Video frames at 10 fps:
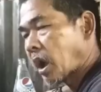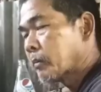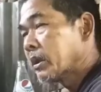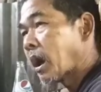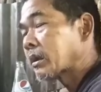
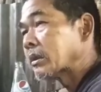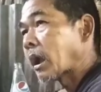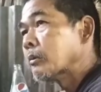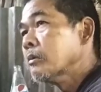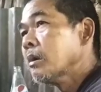Dami
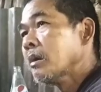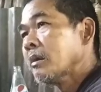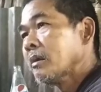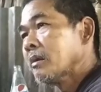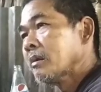nakita ko.
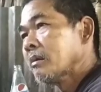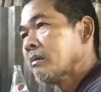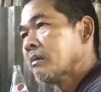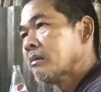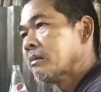Pinakita
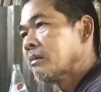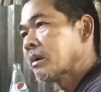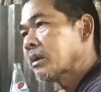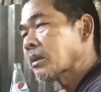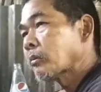sa'yo?
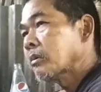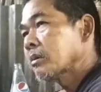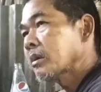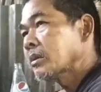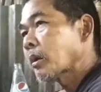Kita ko,
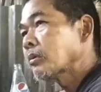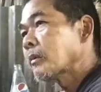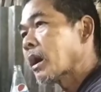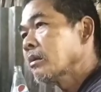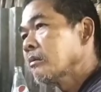kita ko
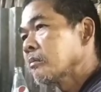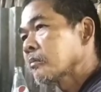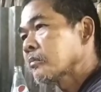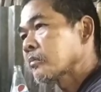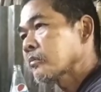naman.
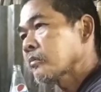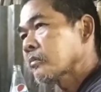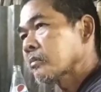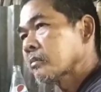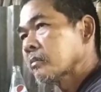
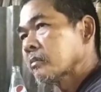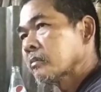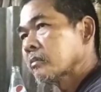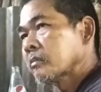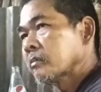Saan mo
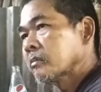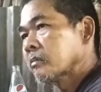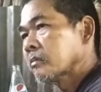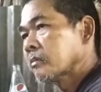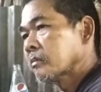nakita?
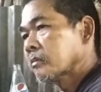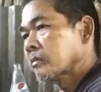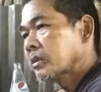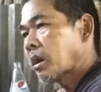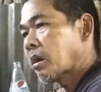
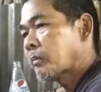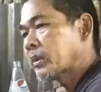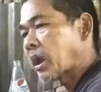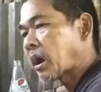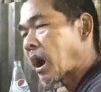Sa
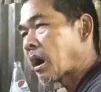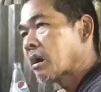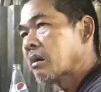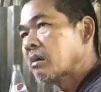pitaka.